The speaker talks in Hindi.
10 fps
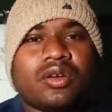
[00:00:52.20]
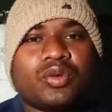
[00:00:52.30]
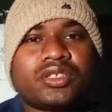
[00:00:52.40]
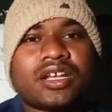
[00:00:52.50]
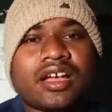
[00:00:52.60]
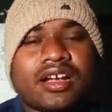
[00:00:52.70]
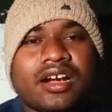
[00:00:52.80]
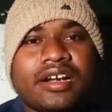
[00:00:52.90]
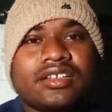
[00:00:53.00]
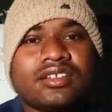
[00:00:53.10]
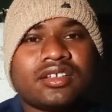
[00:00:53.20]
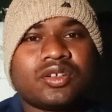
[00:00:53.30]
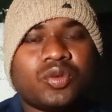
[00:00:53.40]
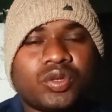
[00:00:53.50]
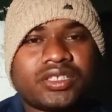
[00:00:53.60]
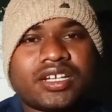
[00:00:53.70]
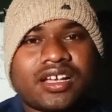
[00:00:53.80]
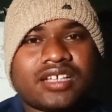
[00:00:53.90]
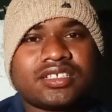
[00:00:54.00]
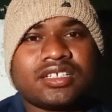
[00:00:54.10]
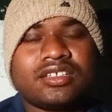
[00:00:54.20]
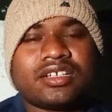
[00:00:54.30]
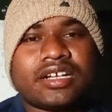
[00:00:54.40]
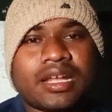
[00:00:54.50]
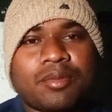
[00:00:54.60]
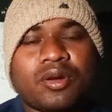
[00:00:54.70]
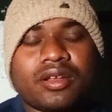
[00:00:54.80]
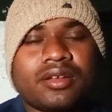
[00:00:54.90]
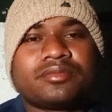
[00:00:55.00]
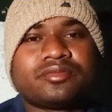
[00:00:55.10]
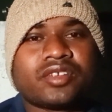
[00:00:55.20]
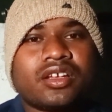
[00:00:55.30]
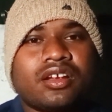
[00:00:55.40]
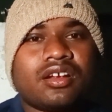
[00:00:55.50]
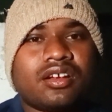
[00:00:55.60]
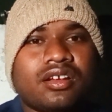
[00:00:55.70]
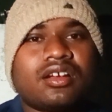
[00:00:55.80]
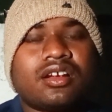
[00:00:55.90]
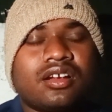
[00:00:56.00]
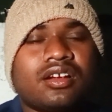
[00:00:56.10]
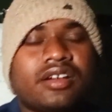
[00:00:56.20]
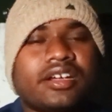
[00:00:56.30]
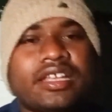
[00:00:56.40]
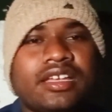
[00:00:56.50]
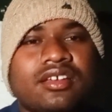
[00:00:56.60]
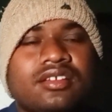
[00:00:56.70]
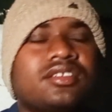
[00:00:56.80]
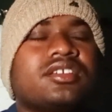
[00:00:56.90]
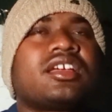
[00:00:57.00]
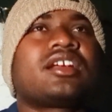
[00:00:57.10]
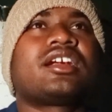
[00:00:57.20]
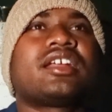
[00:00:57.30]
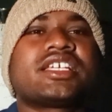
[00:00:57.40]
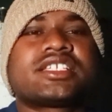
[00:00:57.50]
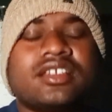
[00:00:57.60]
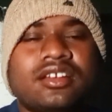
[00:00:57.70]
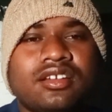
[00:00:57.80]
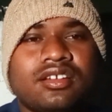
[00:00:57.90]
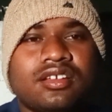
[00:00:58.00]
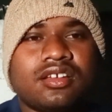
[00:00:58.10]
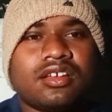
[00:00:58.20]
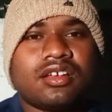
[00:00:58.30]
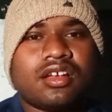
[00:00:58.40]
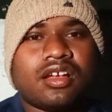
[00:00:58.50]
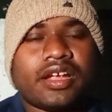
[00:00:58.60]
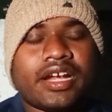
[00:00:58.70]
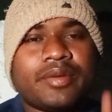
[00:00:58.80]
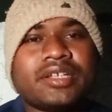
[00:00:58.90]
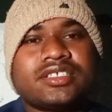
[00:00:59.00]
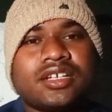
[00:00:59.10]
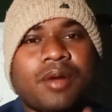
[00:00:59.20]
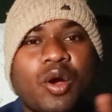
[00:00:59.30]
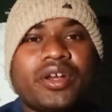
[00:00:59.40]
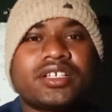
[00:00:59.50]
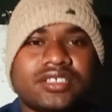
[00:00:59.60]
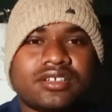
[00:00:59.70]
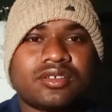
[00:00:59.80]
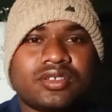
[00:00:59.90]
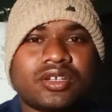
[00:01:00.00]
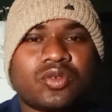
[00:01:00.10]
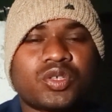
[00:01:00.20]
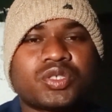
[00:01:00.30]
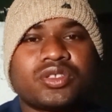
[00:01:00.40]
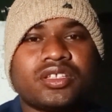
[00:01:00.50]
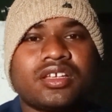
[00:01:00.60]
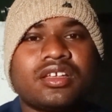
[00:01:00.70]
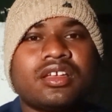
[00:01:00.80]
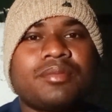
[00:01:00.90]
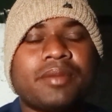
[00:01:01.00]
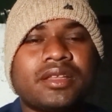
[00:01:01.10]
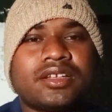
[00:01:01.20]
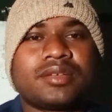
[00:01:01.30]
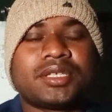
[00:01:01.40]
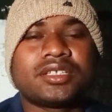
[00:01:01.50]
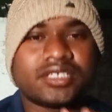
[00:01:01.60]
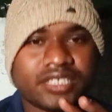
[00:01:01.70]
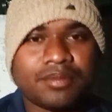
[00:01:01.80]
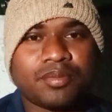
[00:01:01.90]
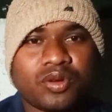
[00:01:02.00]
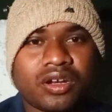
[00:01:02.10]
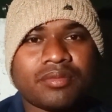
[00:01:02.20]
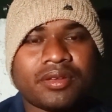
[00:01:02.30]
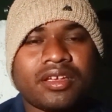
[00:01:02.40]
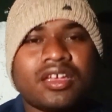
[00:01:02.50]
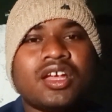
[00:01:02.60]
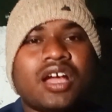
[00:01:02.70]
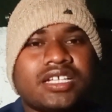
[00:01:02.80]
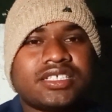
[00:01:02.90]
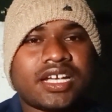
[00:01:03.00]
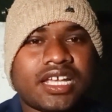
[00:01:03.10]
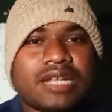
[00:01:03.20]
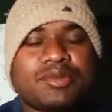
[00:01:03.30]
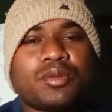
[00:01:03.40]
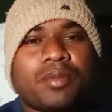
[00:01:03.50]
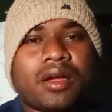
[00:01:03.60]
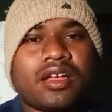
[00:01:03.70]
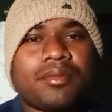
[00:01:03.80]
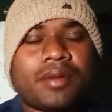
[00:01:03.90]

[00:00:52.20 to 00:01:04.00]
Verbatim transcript: उत्तराखंड उत्तरकाशी या टेफ्लो हाँ, हाँ टी क्या टाटा स्टील एडवेंचर फाउंडेशन जो कोर्स होती है पंद्रह मतलब दस दिन का प्रोग्राम है जाने आने में जो पा,